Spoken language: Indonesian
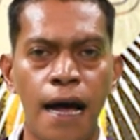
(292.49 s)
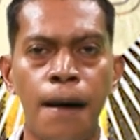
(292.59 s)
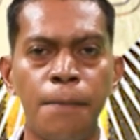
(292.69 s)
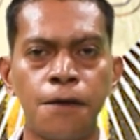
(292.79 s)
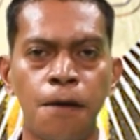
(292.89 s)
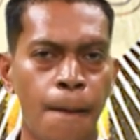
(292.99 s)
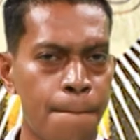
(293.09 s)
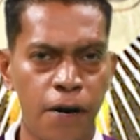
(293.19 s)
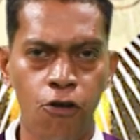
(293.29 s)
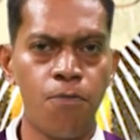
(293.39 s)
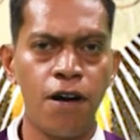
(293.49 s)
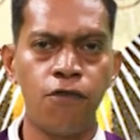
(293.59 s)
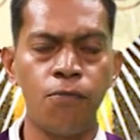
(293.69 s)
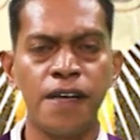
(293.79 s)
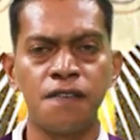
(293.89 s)
Amen. Maromak
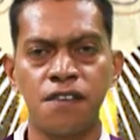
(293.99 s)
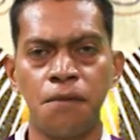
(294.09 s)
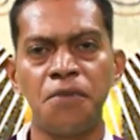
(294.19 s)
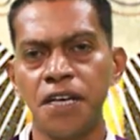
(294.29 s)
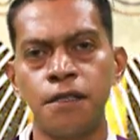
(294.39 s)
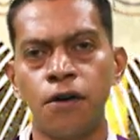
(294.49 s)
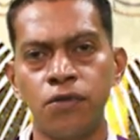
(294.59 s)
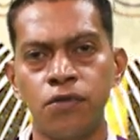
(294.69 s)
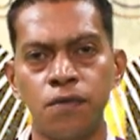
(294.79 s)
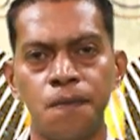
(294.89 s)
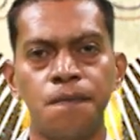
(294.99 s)
fo ben ita hotu.